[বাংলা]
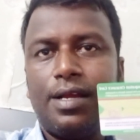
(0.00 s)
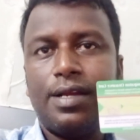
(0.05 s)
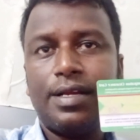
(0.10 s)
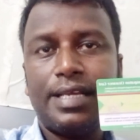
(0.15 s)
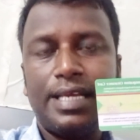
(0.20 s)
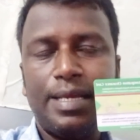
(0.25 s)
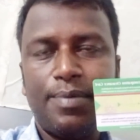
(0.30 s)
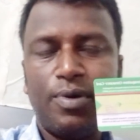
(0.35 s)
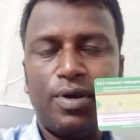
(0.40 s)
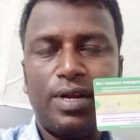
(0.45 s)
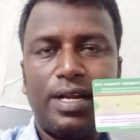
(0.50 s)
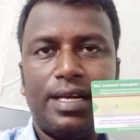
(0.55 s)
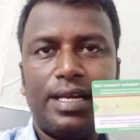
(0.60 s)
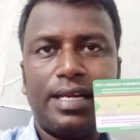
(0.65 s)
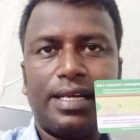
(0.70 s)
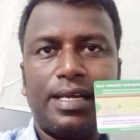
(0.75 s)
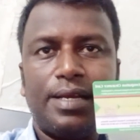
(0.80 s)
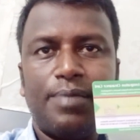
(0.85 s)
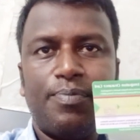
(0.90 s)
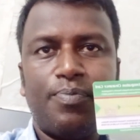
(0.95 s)
কি বলে
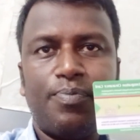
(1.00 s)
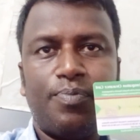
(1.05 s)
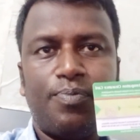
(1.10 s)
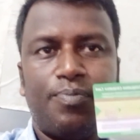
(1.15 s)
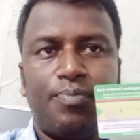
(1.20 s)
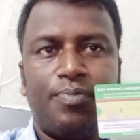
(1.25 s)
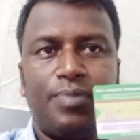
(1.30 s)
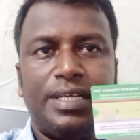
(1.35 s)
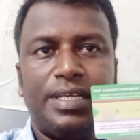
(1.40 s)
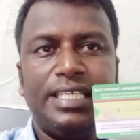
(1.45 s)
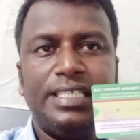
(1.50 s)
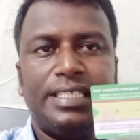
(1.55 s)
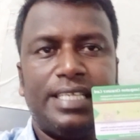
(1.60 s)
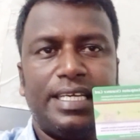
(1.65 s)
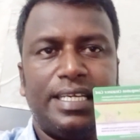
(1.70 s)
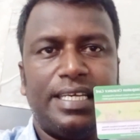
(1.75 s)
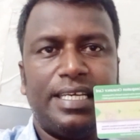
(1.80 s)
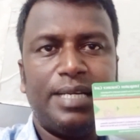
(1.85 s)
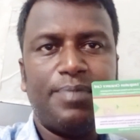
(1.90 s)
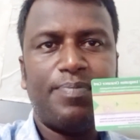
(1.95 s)
এটাকে
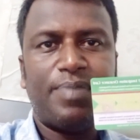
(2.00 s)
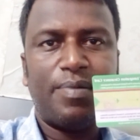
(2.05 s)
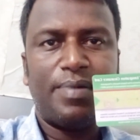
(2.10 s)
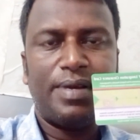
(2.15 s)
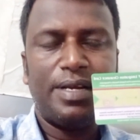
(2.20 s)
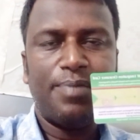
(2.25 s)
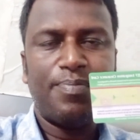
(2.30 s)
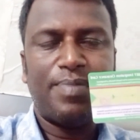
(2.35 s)
ইনসেন্টিভ পাবে